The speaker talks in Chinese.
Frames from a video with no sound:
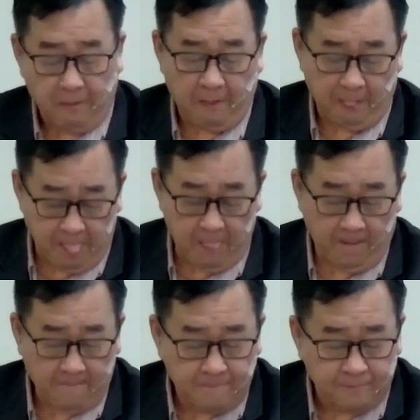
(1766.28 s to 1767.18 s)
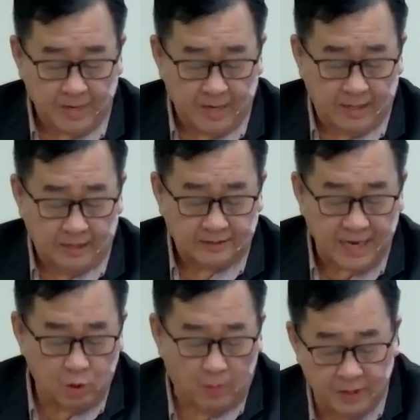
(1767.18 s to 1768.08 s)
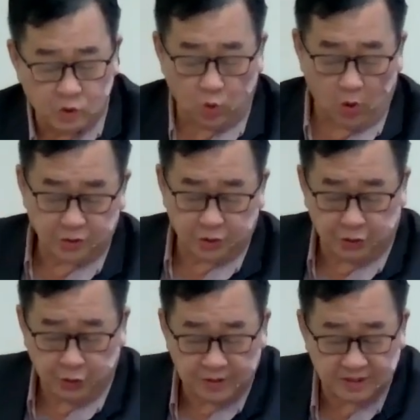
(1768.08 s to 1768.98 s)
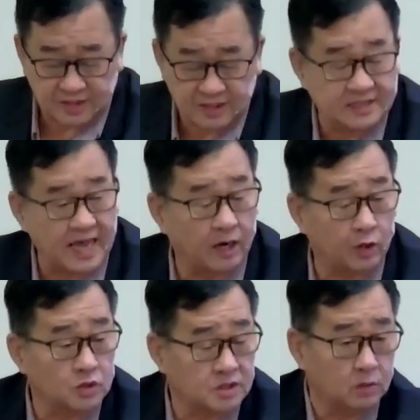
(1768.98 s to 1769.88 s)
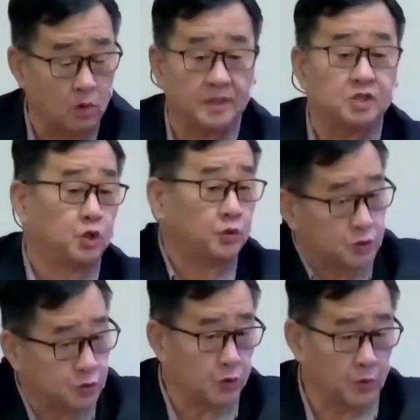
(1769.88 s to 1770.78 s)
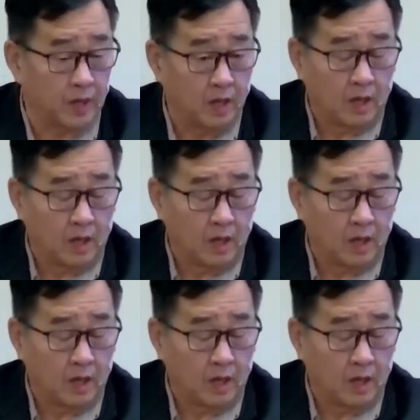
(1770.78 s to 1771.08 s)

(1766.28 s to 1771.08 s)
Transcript: 嗯，在我们所求的事上若是我们求的时候啊，